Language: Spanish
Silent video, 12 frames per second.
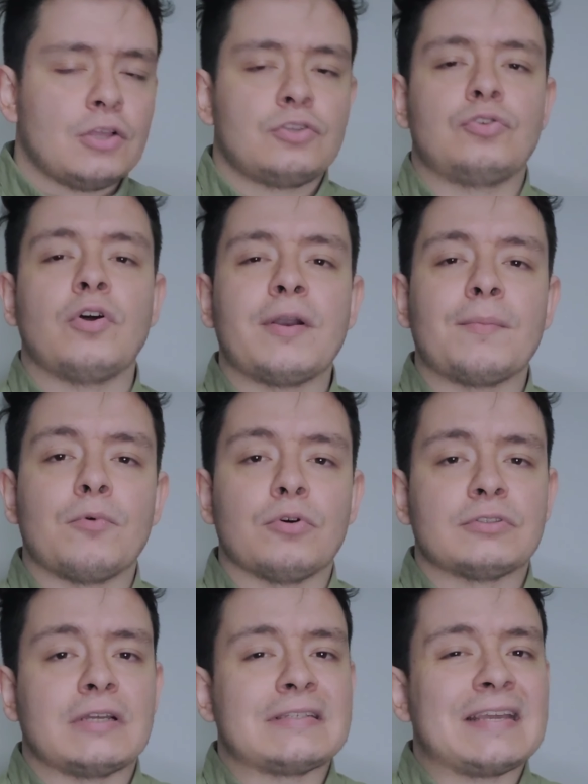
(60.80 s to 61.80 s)
Son
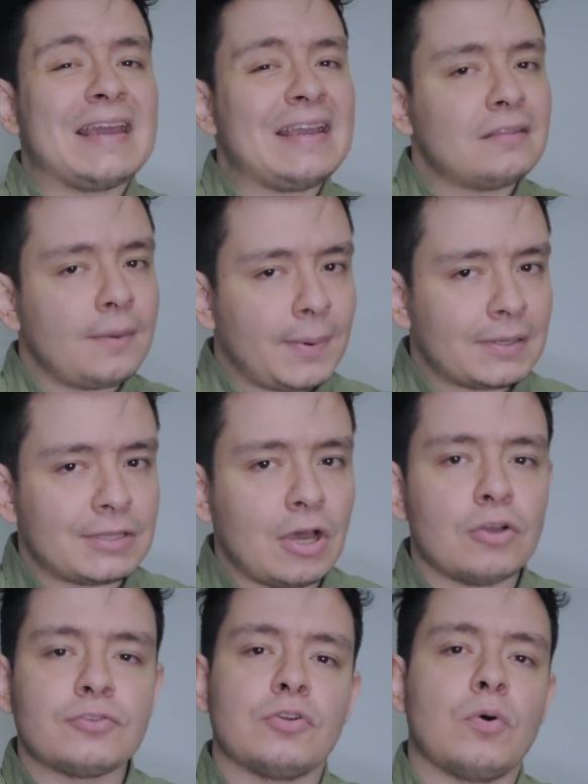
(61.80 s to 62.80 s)
hermosas. Este
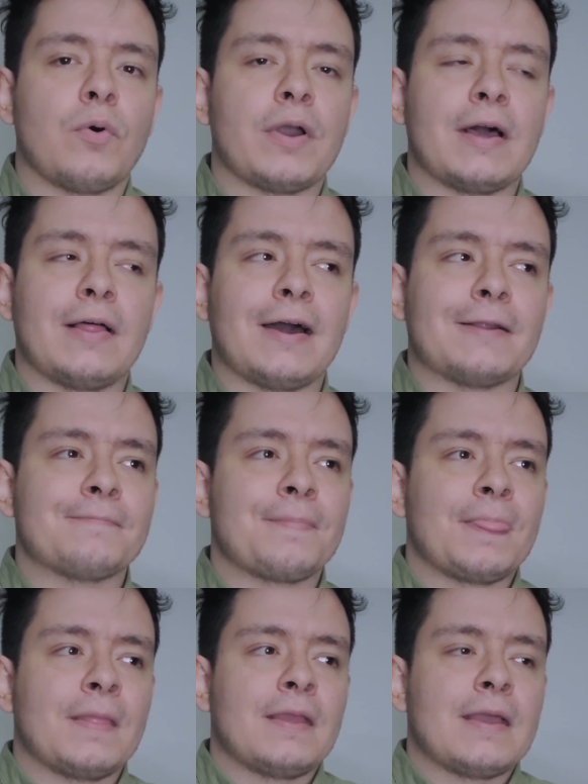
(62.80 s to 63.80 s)
apartado se los voy a dar
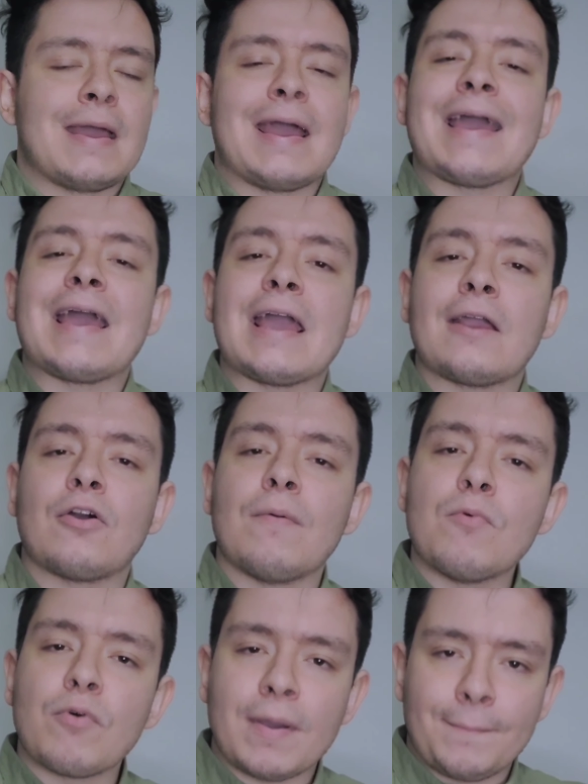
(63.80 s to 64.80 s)

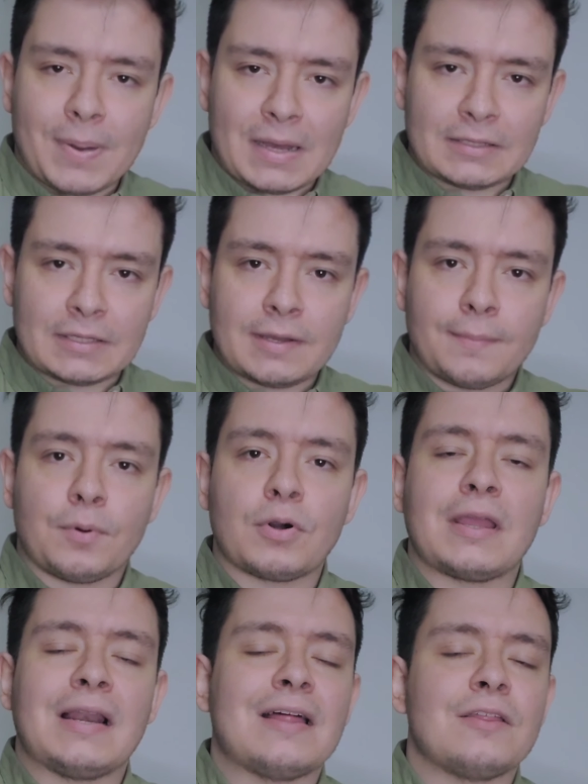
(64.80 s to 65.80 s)
como un empate,
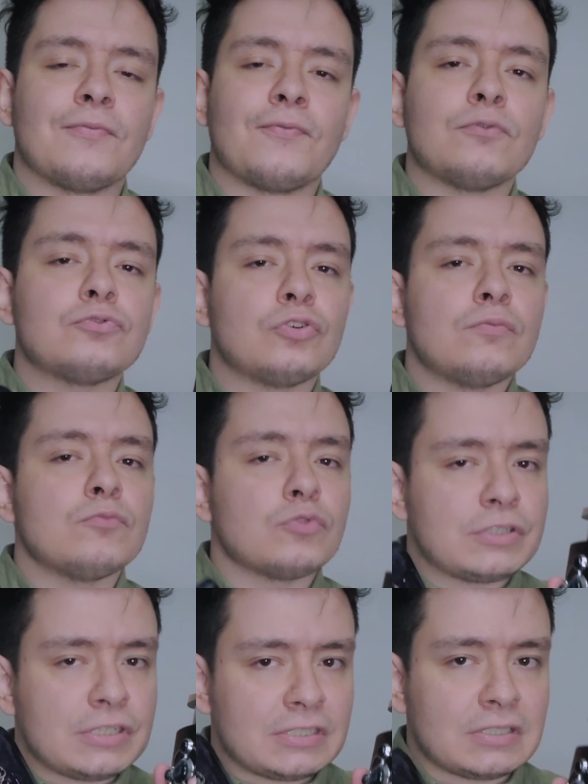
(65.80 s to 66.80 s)
porque las disfruto
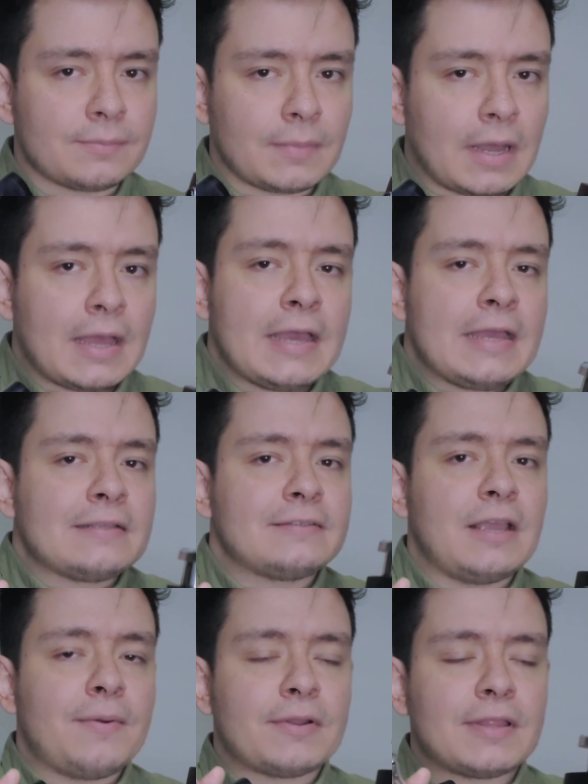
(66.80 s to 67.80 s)
muchísimas.
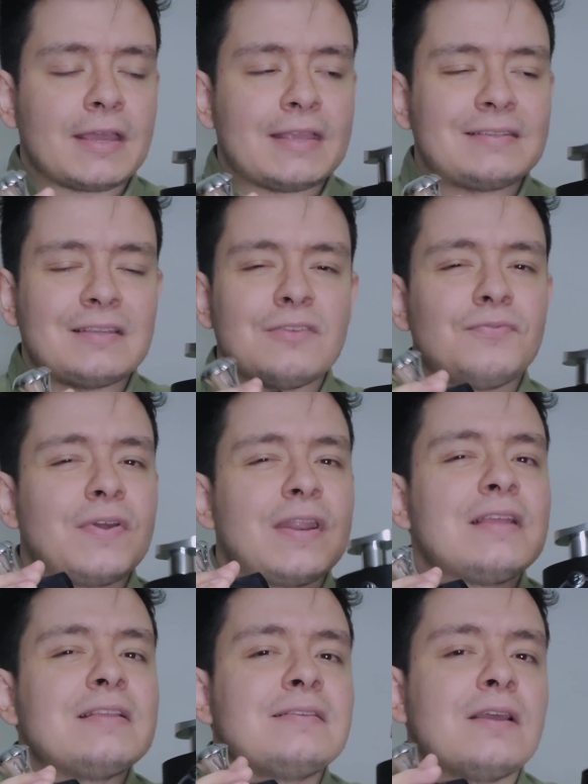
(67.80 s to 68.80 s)
Si es verdad que se
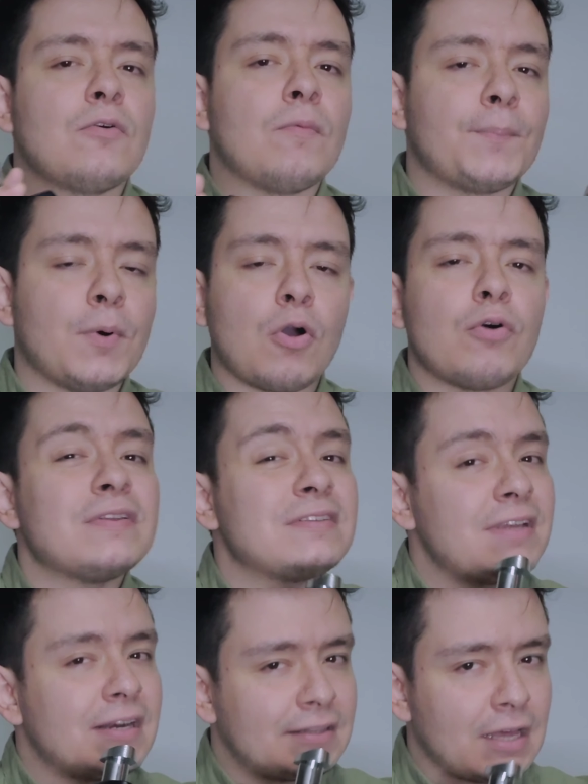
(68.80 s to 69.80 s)
diferencian un poco en
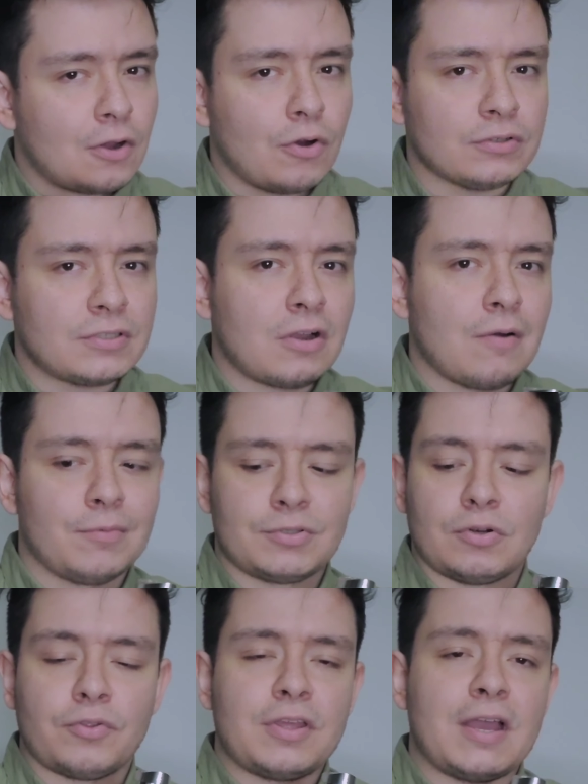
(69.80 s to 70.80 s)
ciertas cosas, como
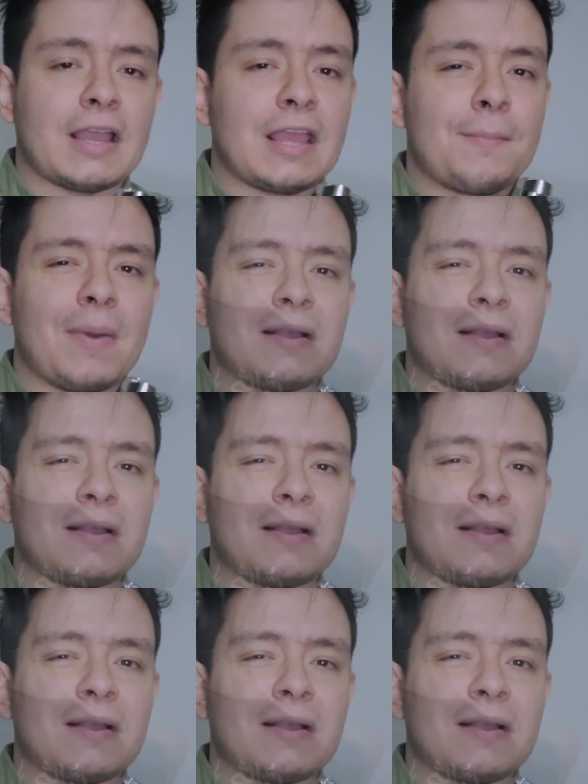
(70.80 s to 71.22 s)
se lo dije, aquí es